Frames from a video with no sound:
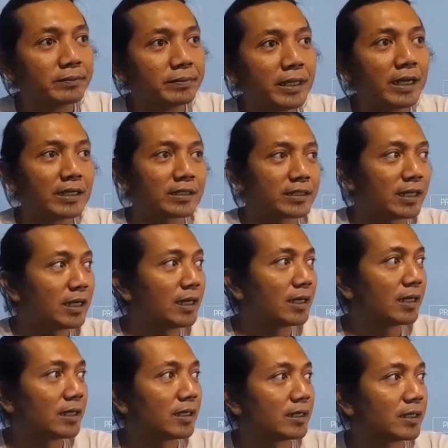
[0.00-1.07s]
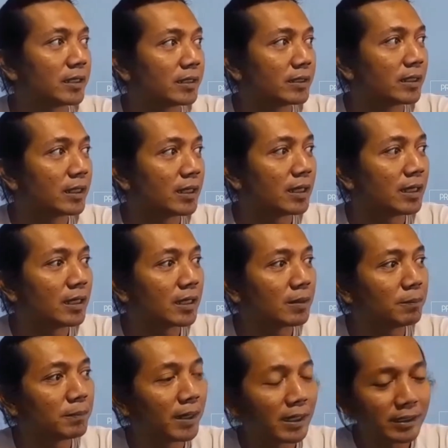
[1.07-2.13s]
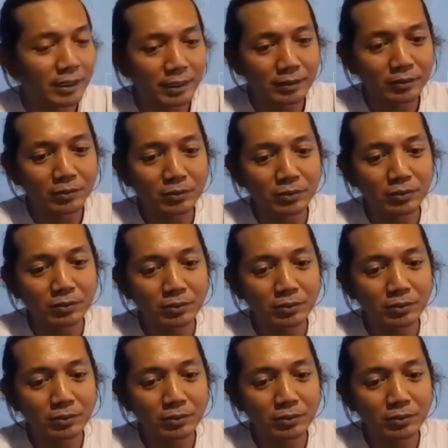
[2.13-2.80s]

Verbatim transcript: biasa kita rempahnya itu